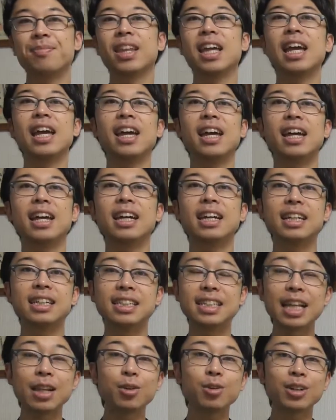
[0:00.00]
えー、
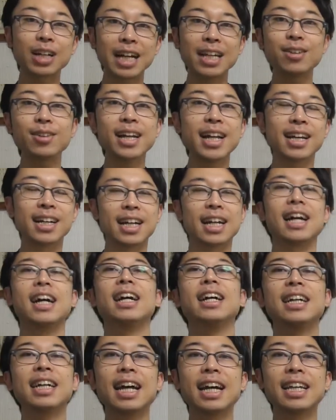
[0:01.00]
下の概要欄か
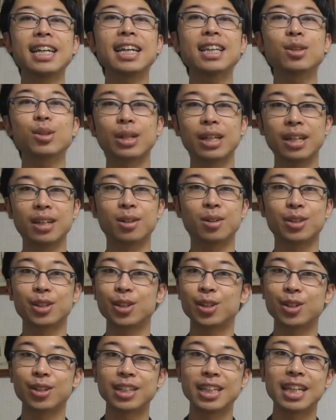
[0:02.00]
ら LINE アットにご
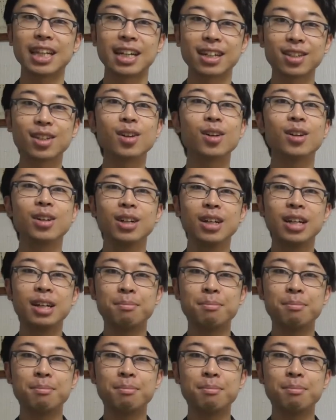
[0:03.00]
登録いただくと